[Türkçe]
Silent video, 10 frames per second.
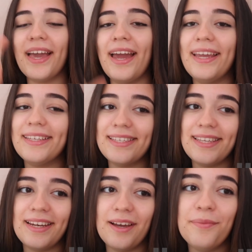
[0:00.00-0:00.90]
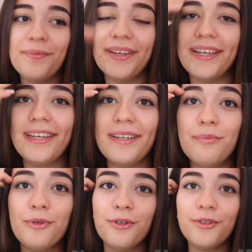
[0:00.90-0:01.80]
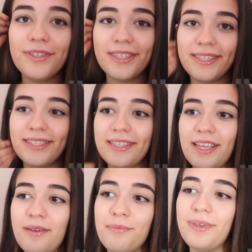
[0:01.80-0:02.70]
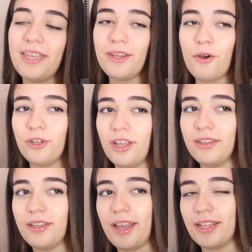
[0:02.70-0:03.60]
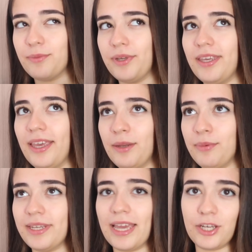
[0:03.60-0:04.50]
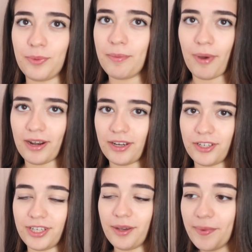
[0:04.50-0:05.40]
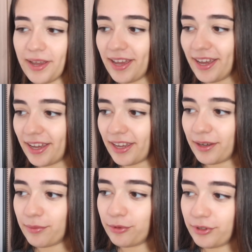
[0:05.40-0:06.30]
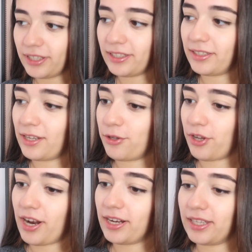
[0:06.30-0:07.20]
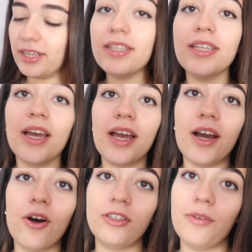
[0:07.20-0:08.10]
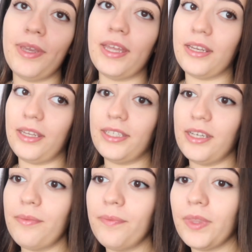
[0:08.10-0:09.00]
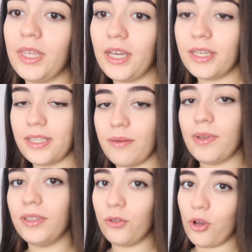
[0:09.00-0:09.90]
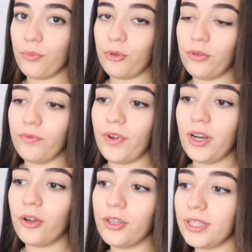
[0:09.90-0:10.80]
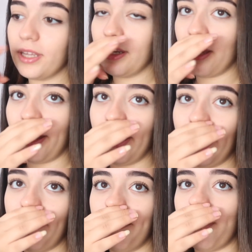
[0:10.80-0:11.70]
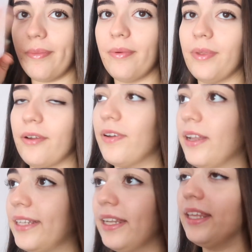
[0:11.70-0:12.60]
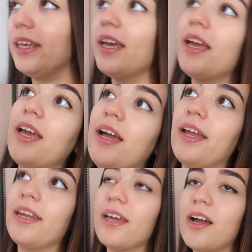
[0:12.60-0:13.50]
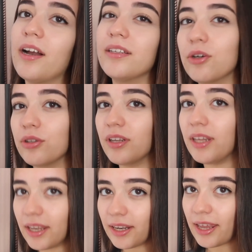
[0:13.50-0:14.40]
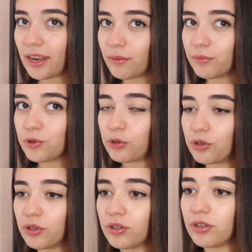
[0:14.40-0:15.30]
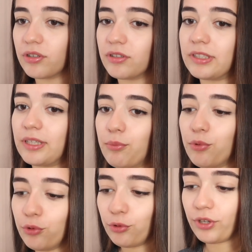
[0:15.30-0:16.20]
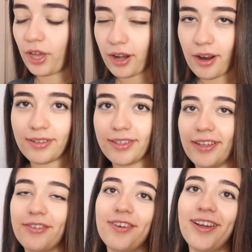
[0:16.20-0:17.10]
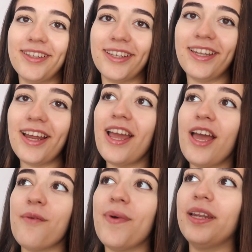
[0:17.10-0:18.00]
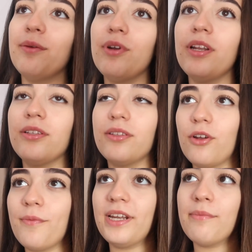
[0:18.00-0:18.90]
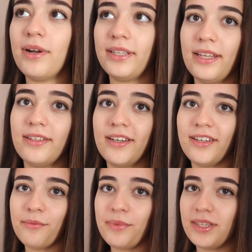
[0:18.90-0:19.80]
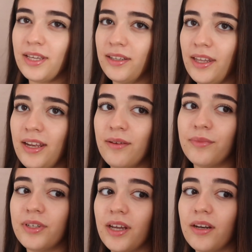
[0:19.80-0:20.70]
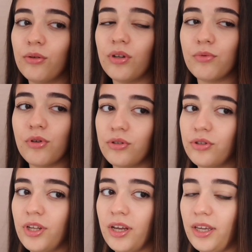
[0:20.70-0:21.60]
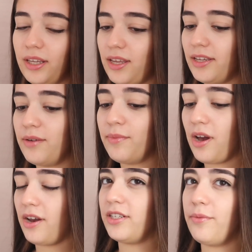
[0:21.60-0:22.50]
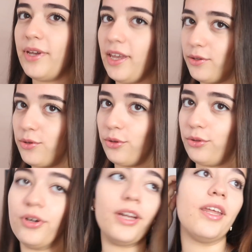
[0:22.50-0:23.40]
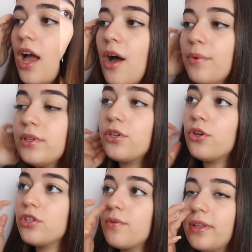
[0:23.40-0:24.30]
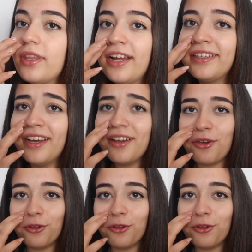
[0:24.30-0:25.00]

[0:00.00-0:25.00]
Herkese selam. Ee, bugün sizinle yeni olan, hayatımdaki yeni bir gelişmeyi paylaşacağım. Ee, bu nedir diye sorarsanız odamı yenileyeceğim. Yakın zamanda doğum günüm var. O yüzden annem, babamlar falan dedi ki hani artık odanı yenileyelim. Çünkü işte büyüdün yani artık hani falan dediler. Ben de böyle normalde maddeye takılan bir insan değilimdir yani. Odam sonuçta ihtiyaçlarımı karşılama yetiyordu hani. Ama son zamanlarda